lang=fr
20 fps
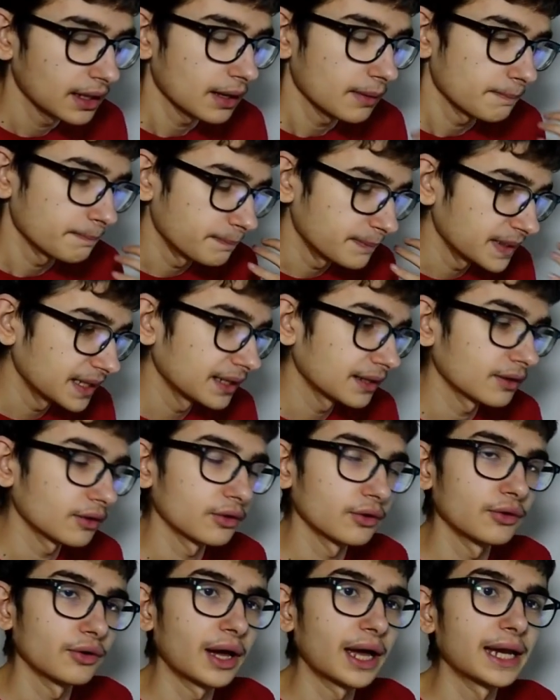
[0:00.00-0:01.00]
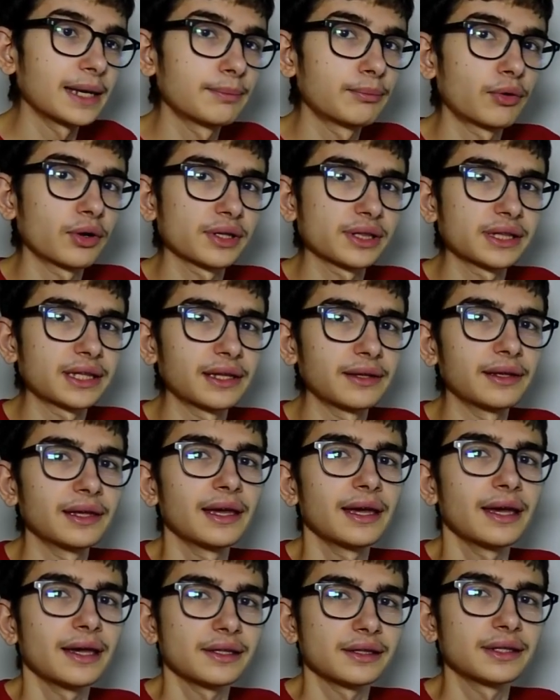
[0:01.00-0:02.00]
Mais euh, à l'époque, c'était,
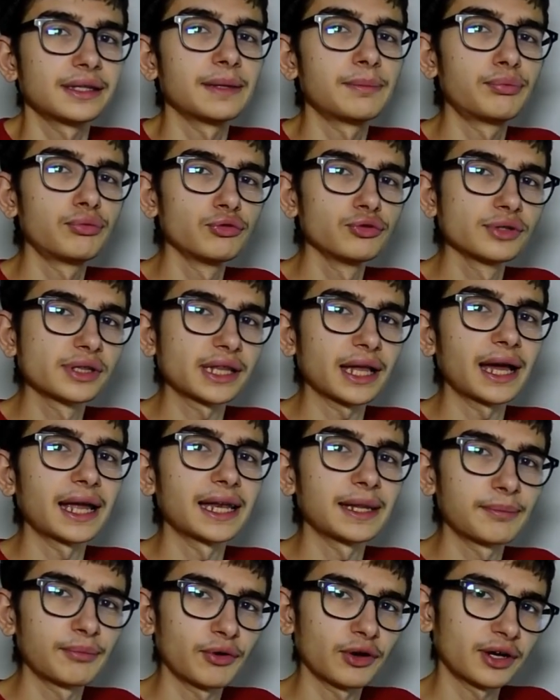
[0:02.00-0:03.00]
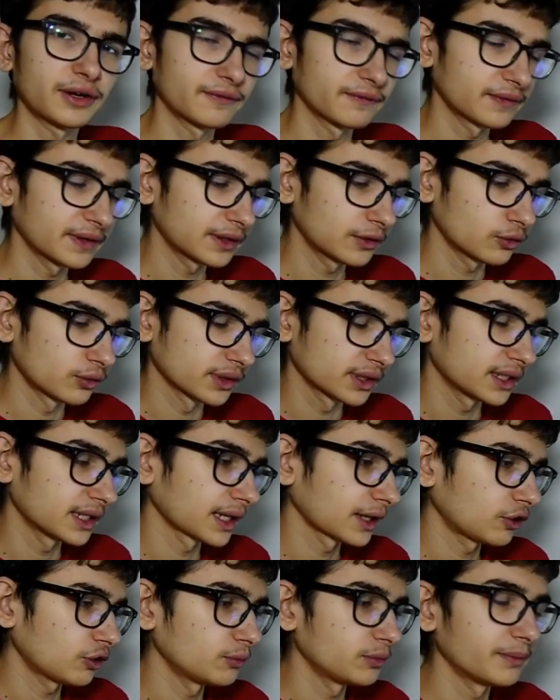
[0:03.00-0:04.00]
c'était plus à l'époque en fait considéré
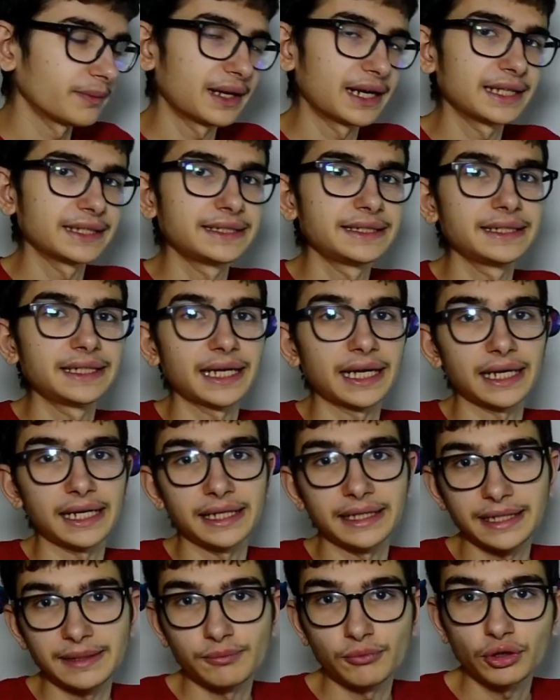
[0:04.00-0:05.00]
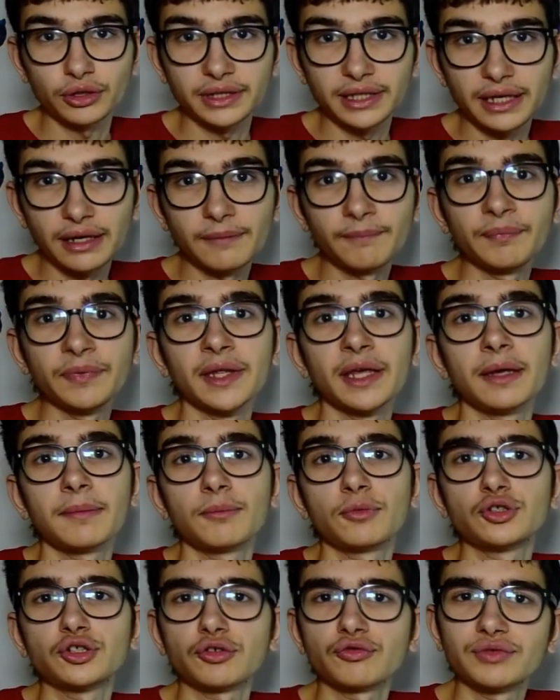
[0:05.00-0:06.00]
comme une maladie car elle était mortelle.
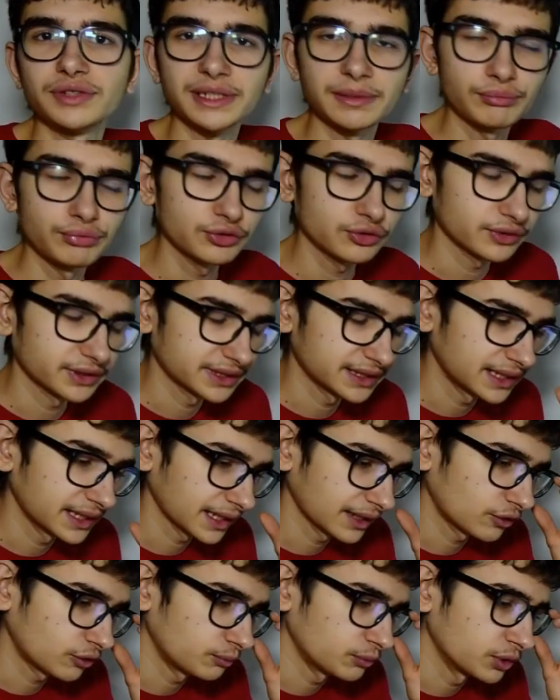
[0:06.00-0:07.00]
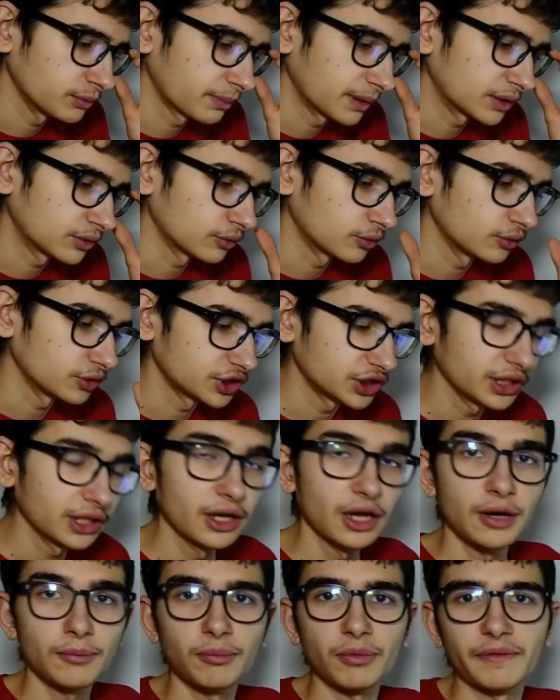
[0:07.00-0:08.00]
Aujourd'hui, c'est plus considéré comme une pathologie.
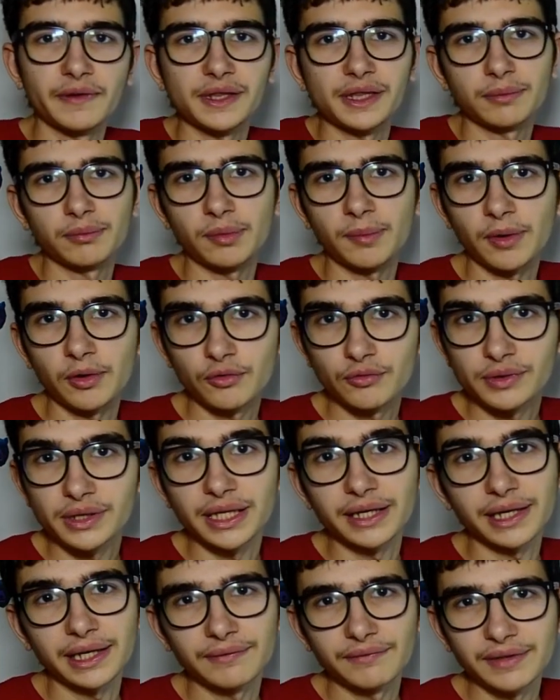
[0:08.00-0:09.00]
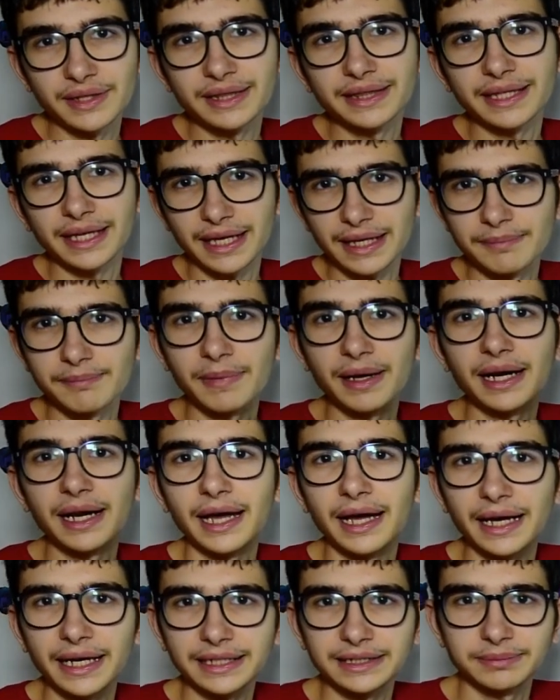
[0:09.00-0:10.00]
en fait, simplement que vous arrivez très mal
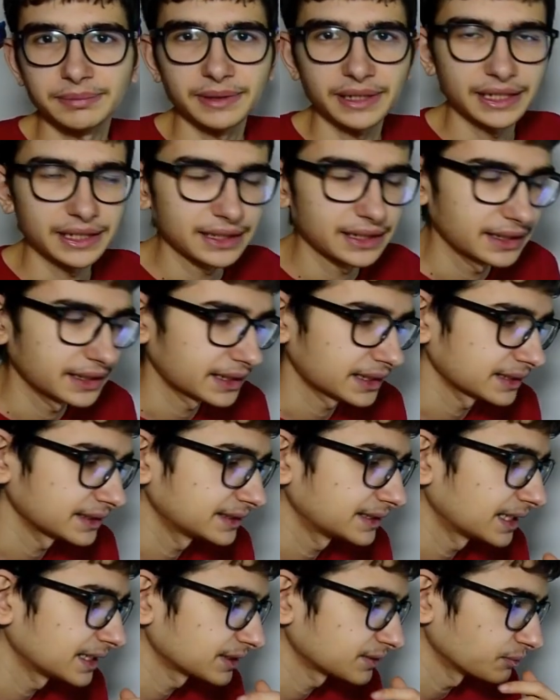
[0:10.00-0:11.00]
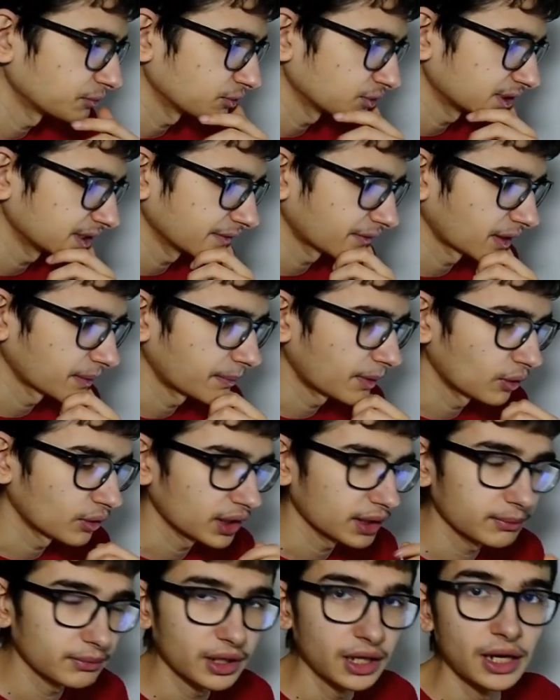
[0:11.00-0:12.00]
à respirer, les crises d'asthme, c'est vraiment
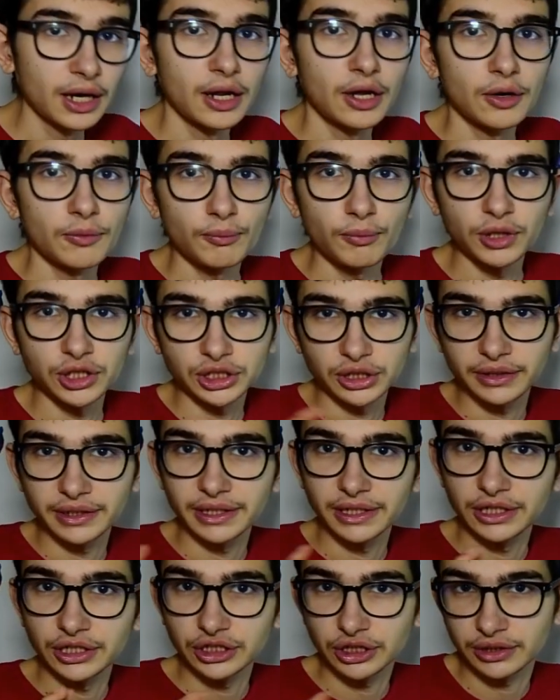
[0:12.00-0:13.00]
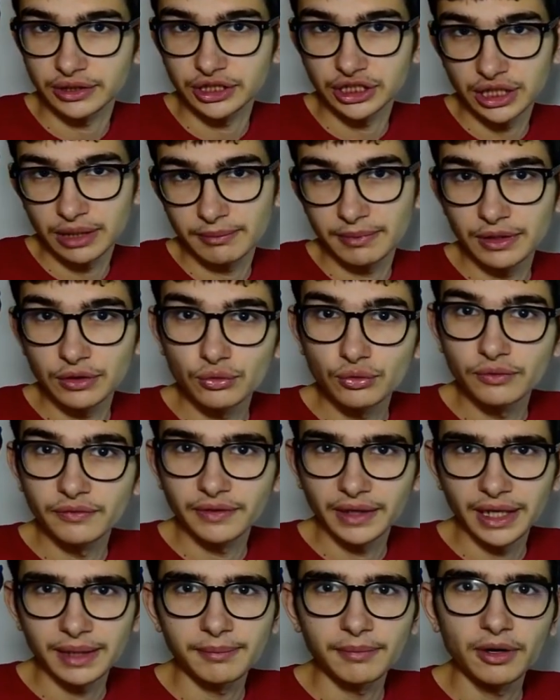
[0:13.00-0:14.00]
horrible. Moi, j'en ai, j'en ai jamais eu
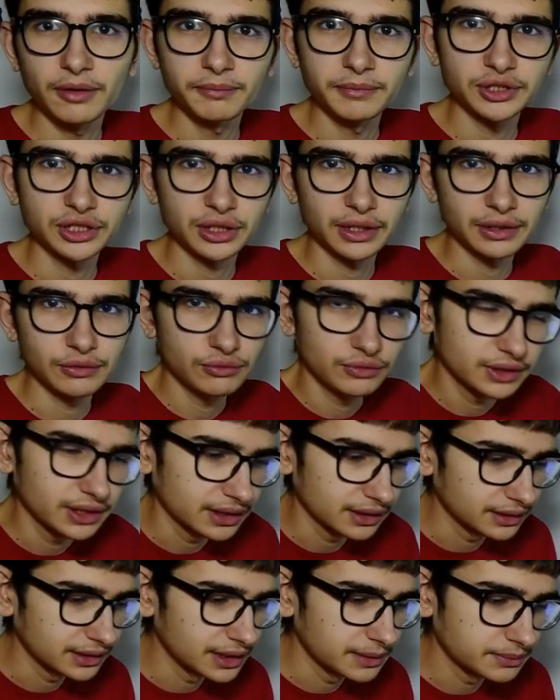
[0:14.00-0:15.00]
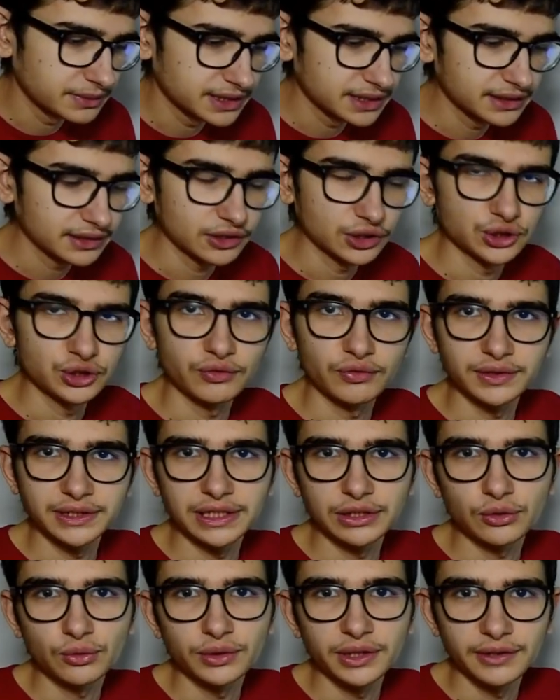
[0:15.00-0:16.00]
vraiment, mais j'en ai eu des petites quand je faisais
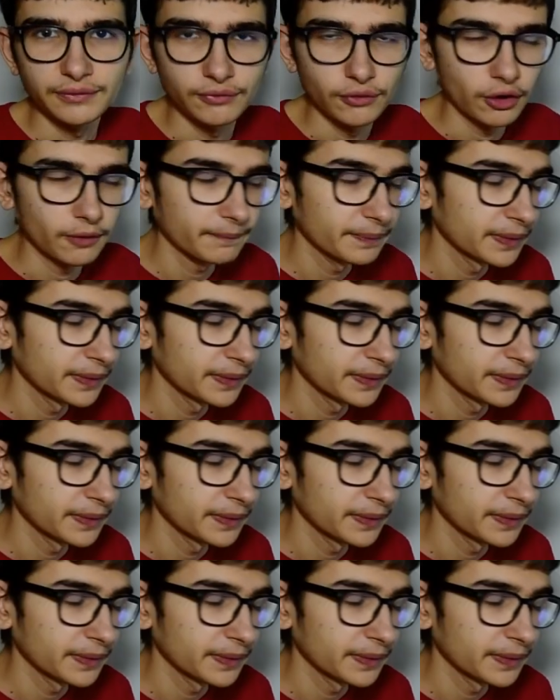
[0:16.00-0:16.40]
trop d'efforts.